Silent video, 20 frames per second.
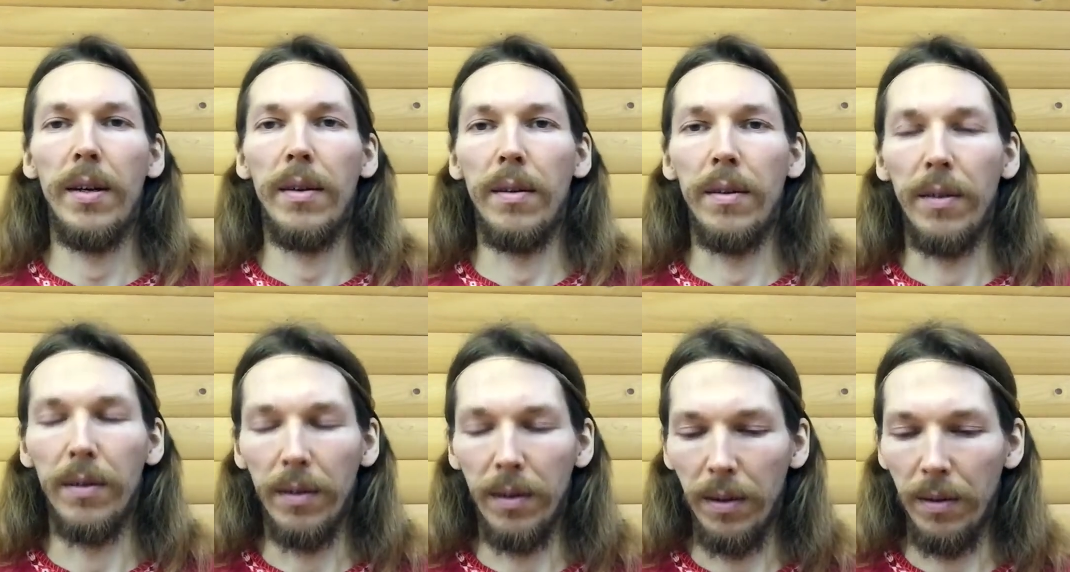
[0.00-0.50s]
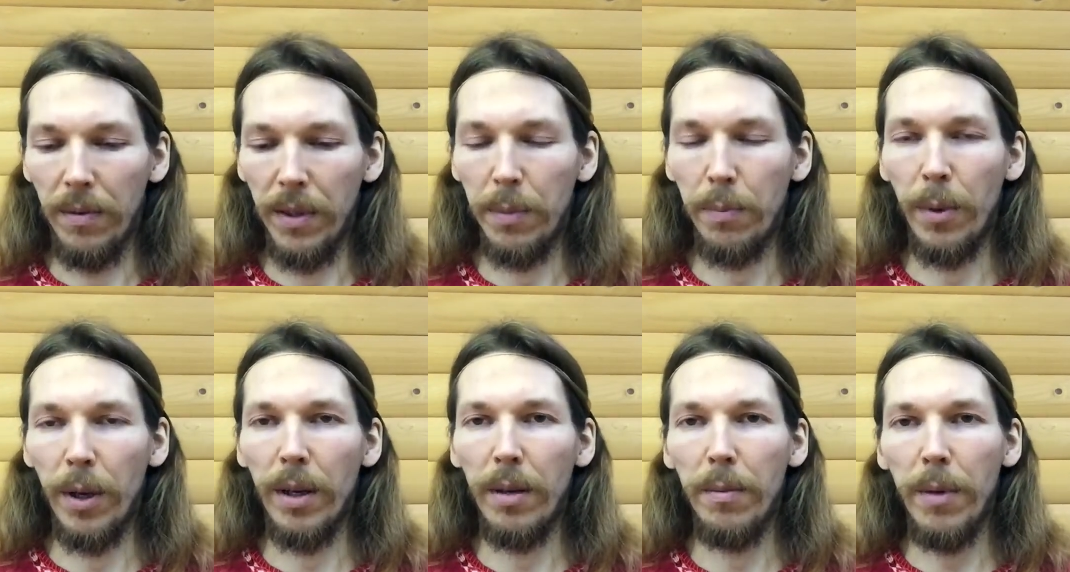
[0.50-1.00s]
э,
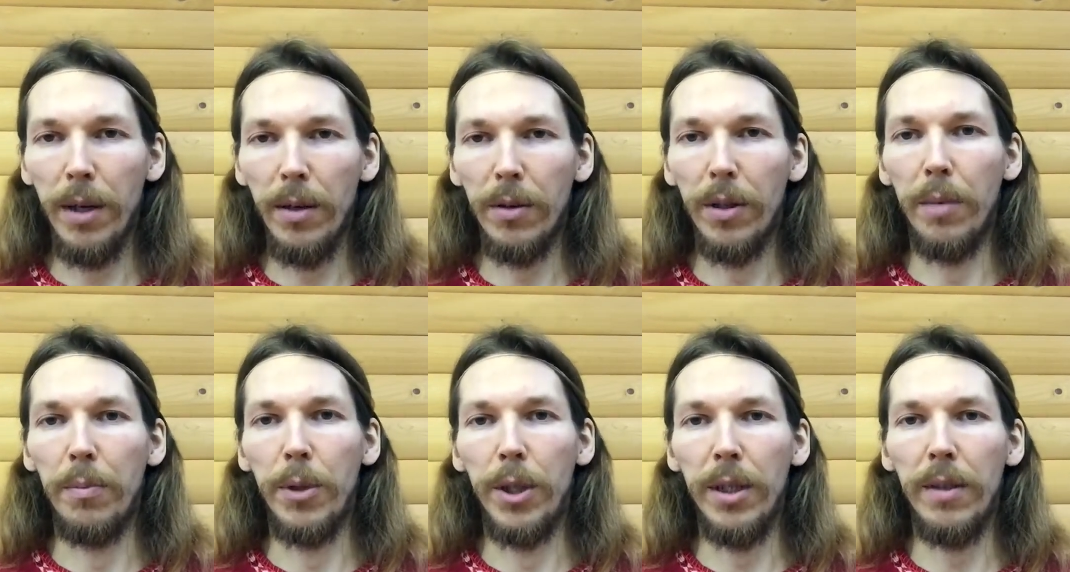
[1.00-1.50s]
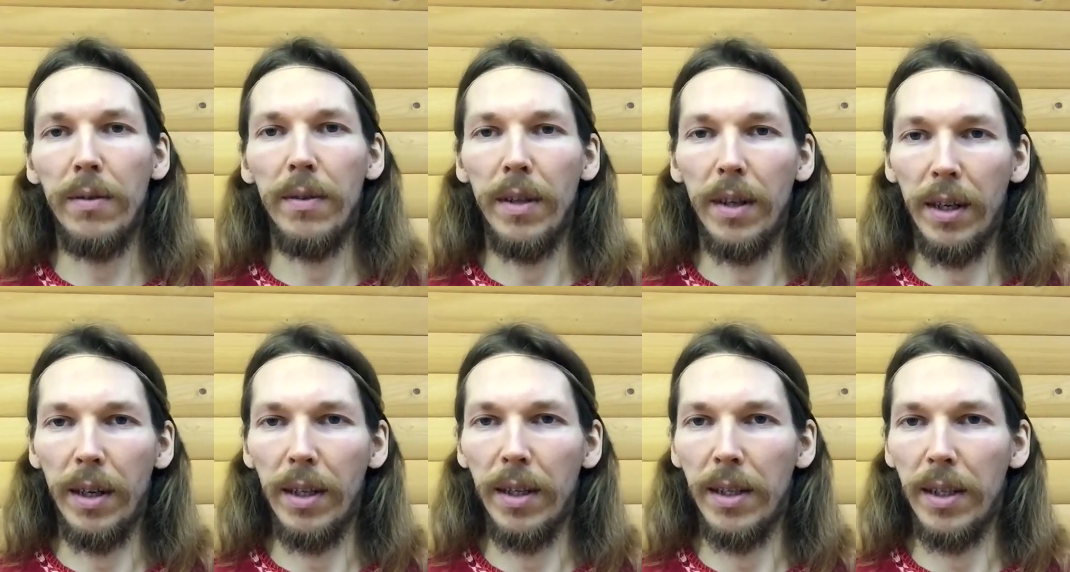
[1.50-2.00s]
воспринимают общественные
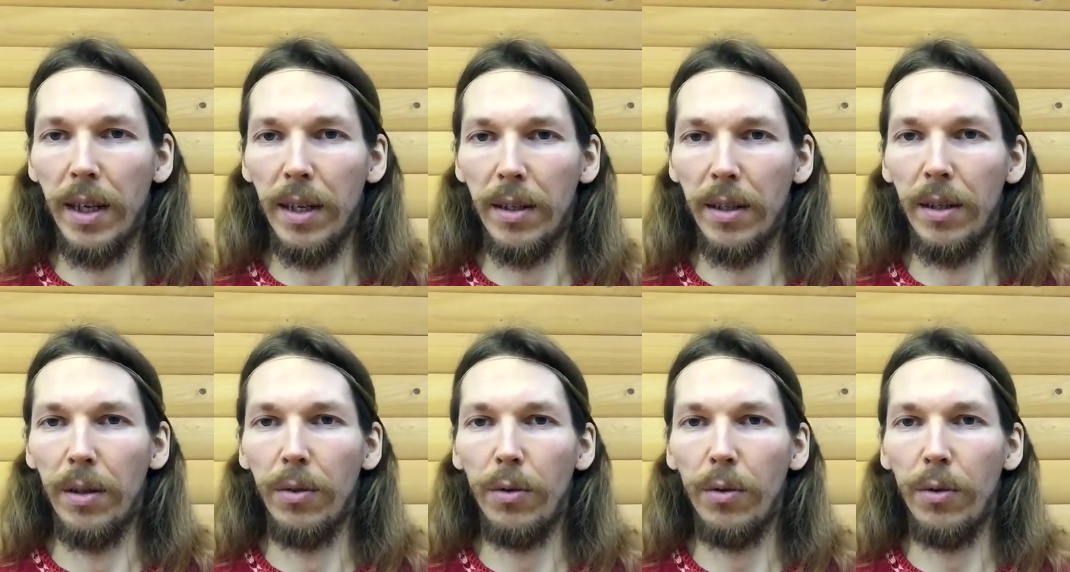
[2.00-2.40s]
организации.